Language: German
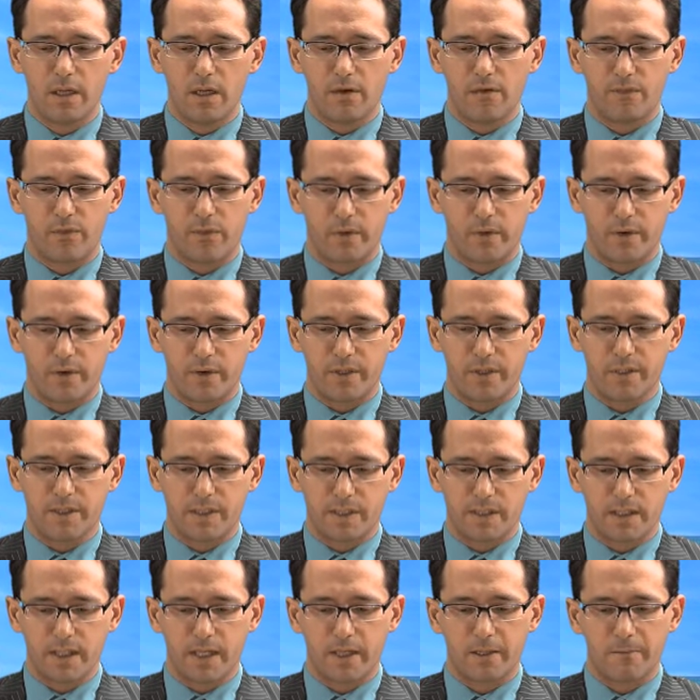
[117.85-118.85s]
von Ernst
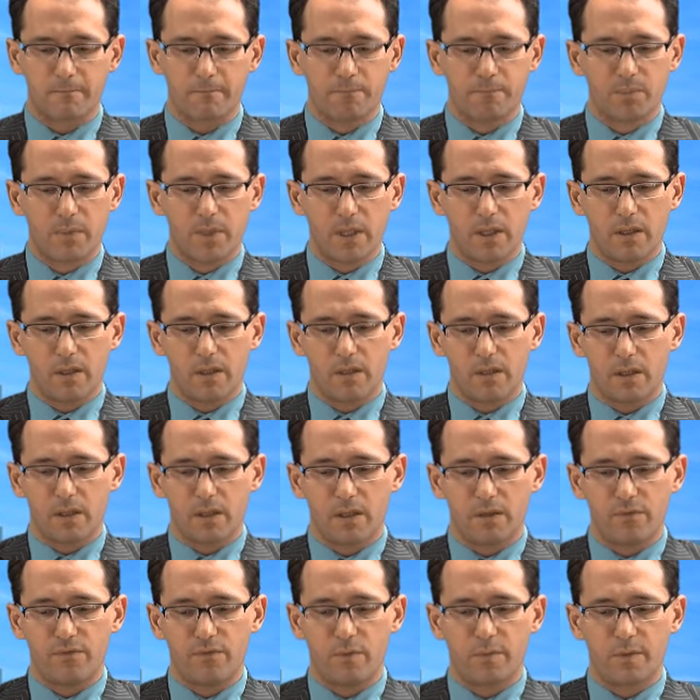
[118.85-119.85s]
Young die
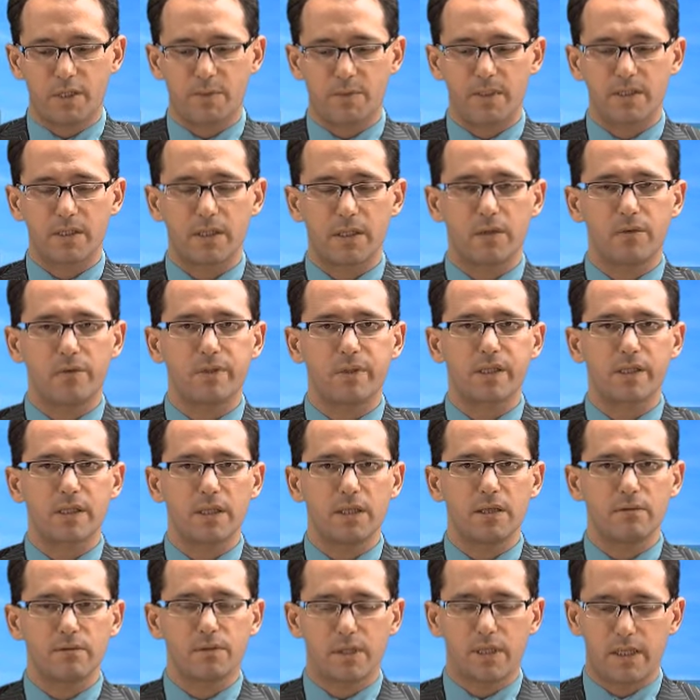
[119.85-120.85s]
25
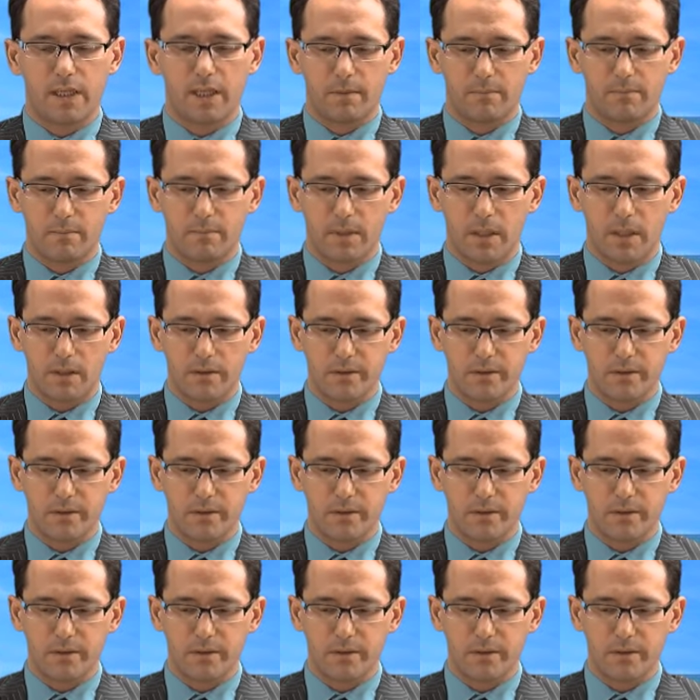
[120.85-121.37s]
Industrieunternehmen